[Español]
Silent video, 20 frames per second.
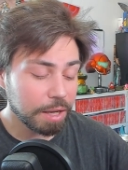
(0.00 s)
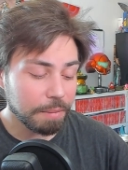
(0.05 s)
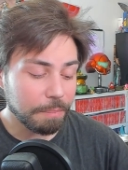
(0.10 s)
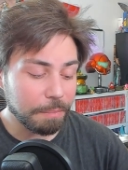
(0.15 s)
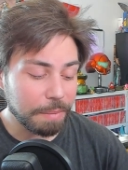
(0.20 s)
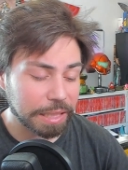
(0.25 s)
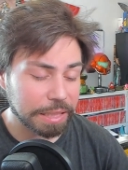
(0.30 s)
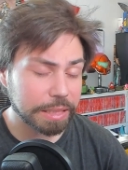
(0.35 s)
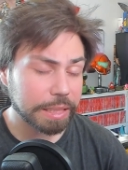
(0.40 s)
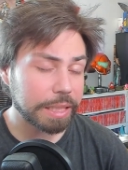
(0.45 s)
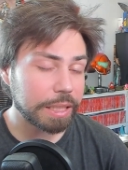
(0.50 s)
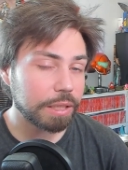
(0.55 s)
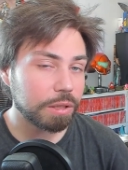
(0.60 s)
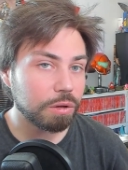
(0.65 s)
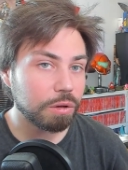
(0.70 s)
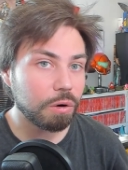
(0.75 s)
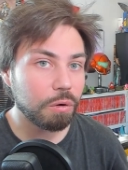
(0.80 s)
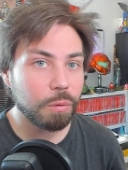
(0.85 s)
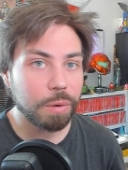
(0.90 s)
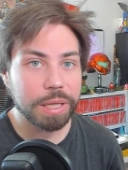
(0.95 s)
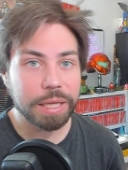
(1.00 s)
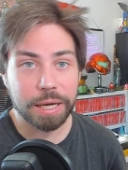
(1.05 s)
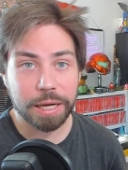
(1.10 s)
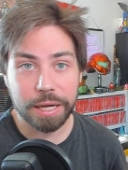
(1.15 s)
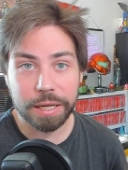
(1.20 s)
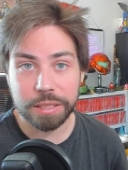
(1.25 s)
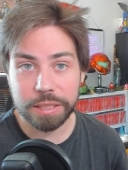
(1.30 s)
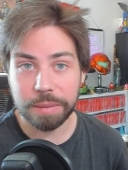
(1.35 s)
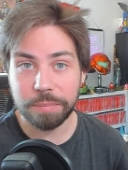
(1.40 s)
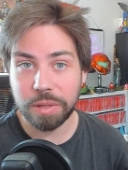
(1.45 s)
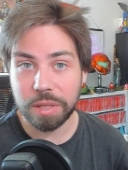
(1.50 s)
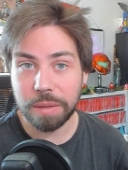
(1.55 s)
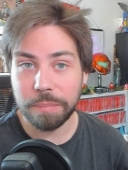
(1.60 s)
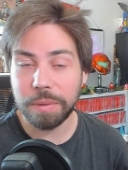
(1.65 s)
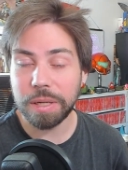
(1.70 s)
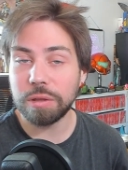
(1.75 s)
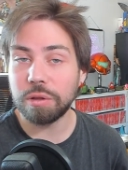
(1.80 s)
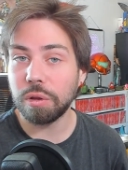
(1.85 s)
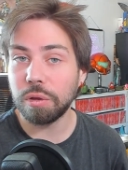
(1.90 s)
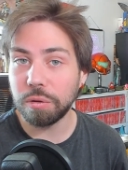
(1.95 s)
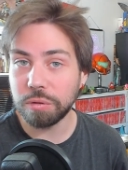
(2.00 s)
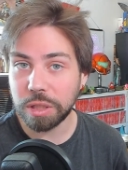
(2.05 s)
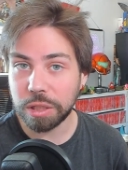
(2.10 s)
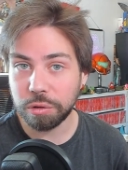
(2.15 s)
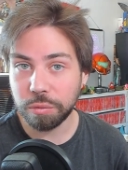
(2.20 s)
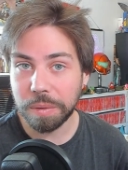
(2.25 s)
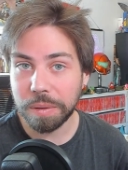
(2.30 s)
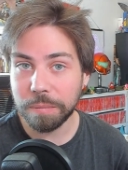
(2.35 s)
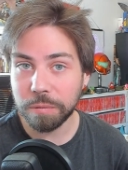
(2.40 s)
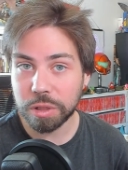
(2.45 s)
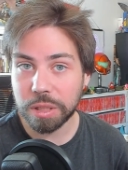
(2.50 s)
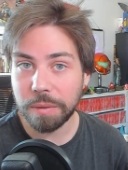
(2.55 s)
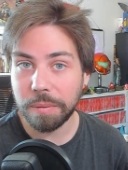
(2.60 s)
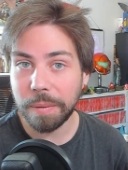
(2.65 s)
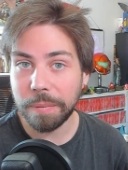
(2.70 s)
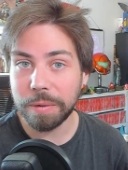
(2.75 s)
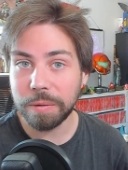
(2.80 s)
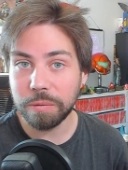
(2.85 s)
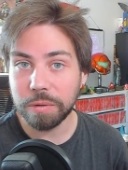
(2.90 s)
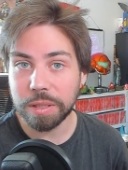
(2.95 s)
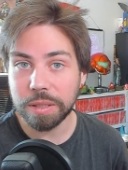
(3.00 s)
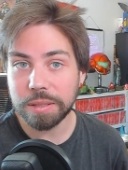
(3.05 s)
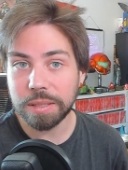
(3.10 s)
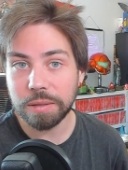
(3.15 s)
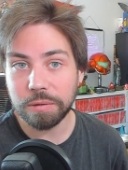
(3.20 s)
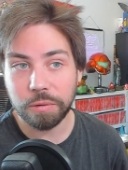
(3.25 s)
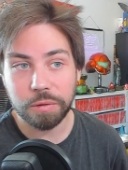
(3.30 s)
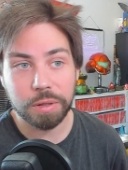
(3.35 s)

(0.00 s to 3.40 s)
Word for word: Más teniendo en cuenta que en septiembre todos asumimos que va a haber un Nintendo